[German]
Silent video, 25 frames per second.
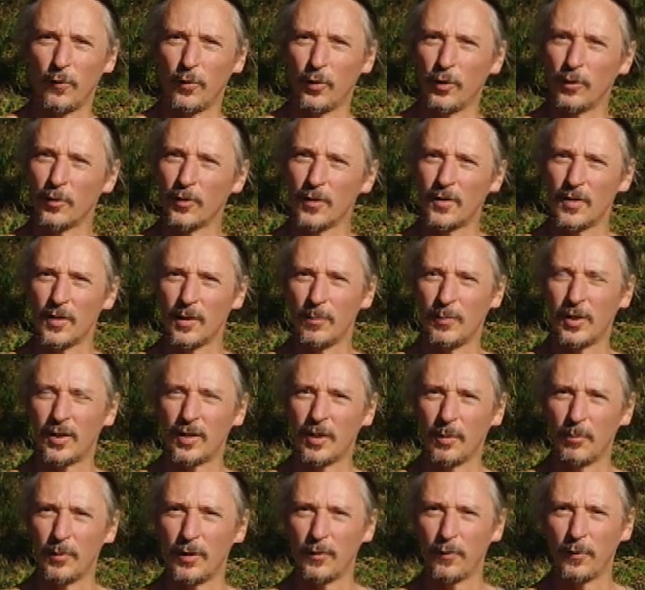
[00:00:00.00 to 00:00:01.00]
Wir fühlen uns
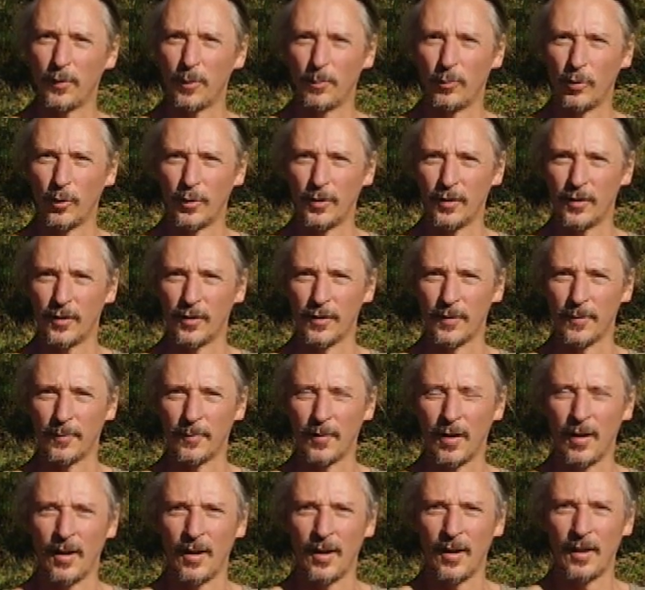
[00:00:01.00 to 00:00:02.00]
nämlich damit
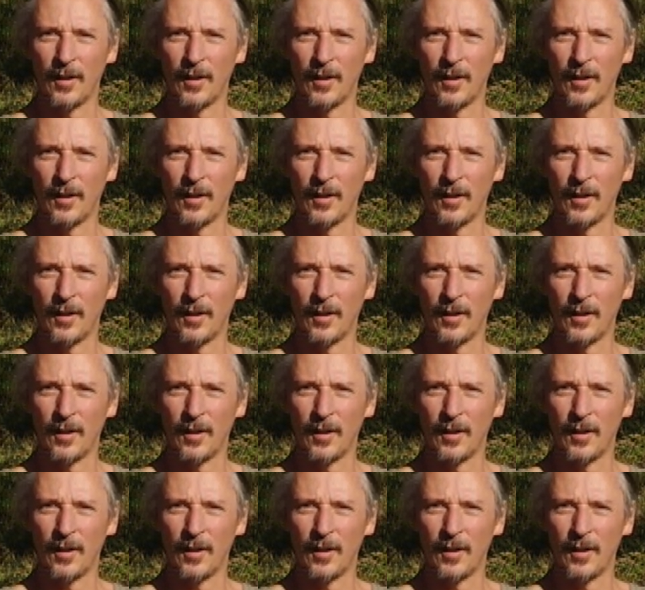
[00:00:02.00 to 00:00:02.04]
verbunden.